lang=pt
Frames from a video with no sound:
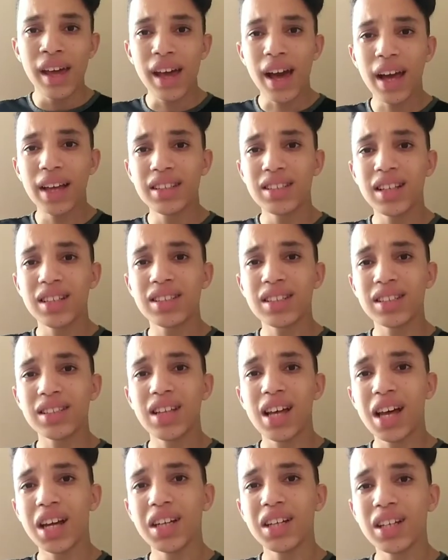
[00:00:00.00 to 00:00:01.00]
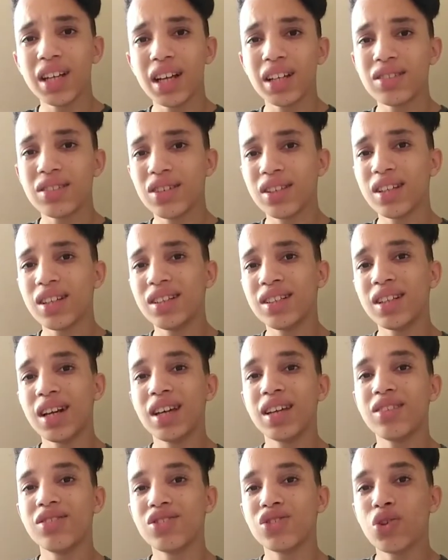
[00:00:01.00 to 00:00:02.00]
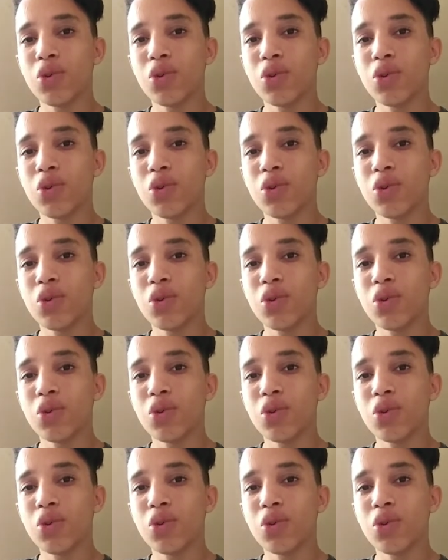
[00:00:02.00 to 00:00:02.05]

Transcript: Aí se vocês quiserem é só deixar aqui nos